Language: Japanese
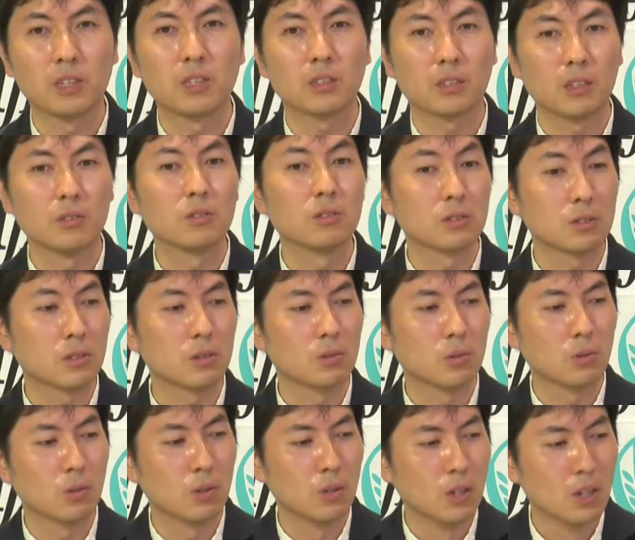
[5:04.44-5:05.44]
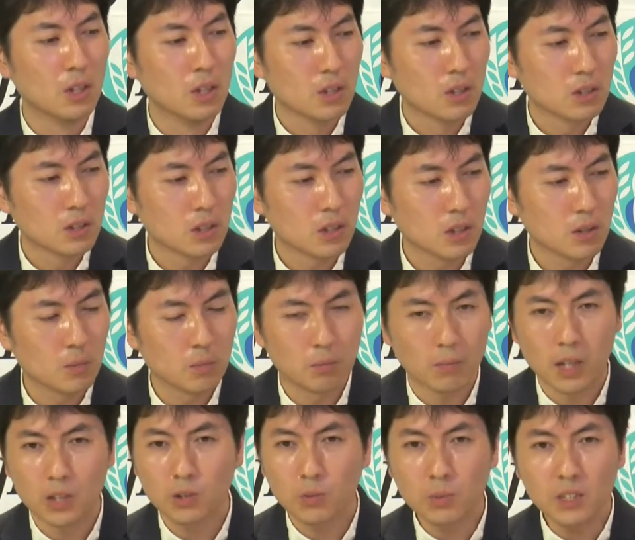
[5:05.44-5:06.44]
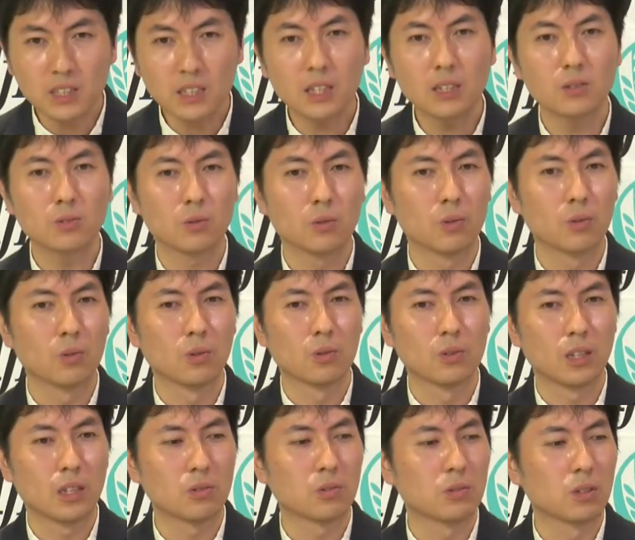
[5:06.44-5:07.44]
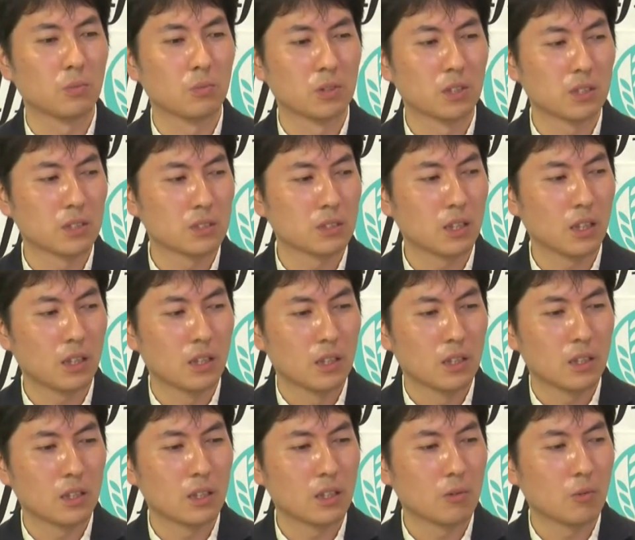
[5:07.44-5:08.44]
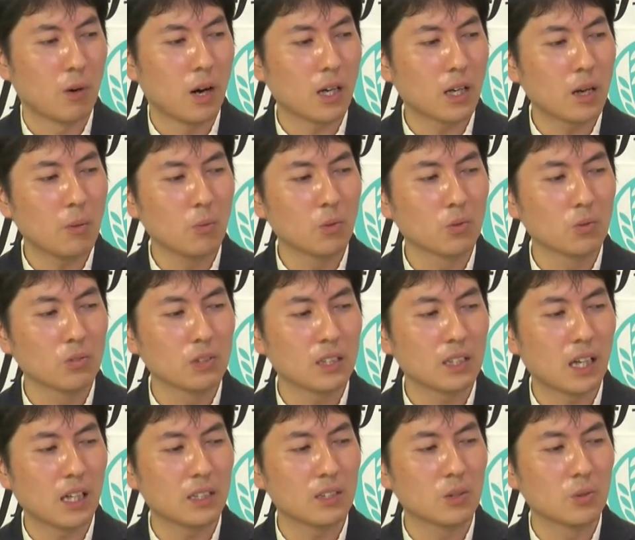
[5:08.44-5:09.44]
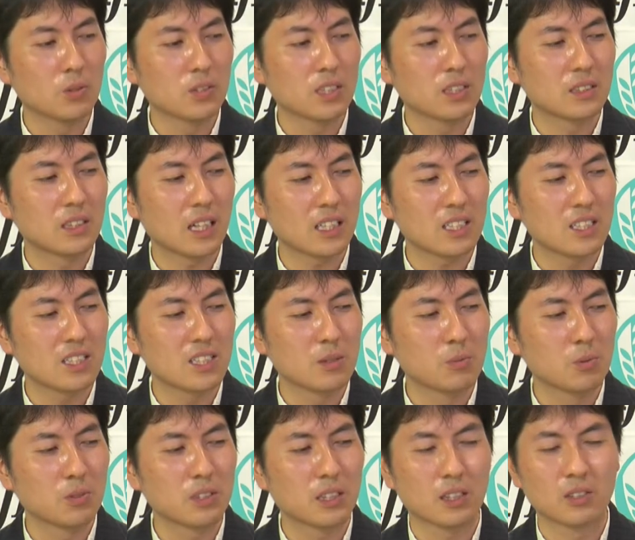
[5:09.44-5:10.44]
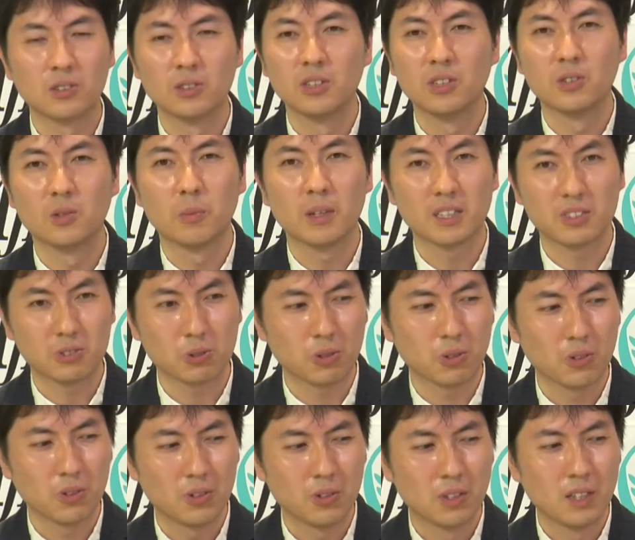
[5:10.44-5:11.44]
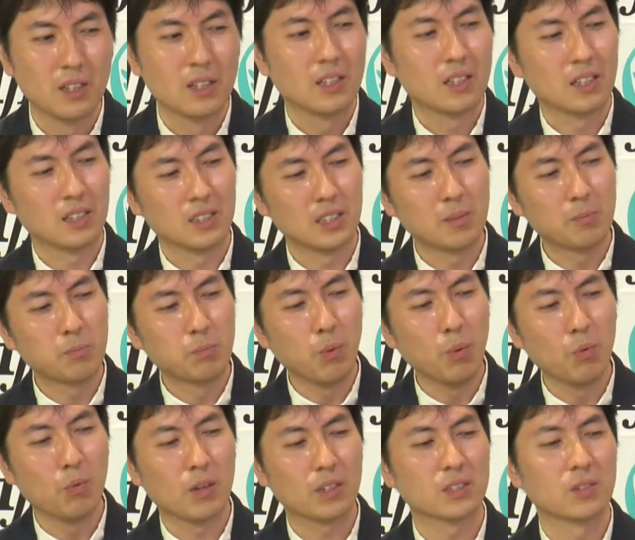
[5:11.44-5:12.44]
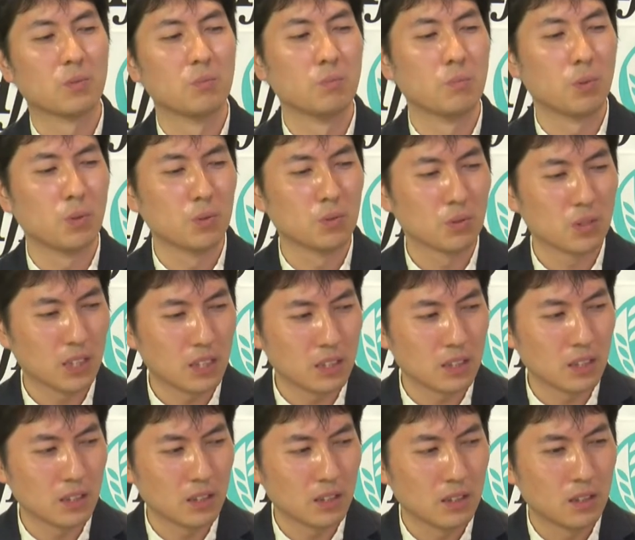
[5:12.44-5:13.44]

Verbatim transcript: てたんですけどでまとめサイトなどでもですね、えー、若者に金を出し渋った国の末路日本は存亡の危機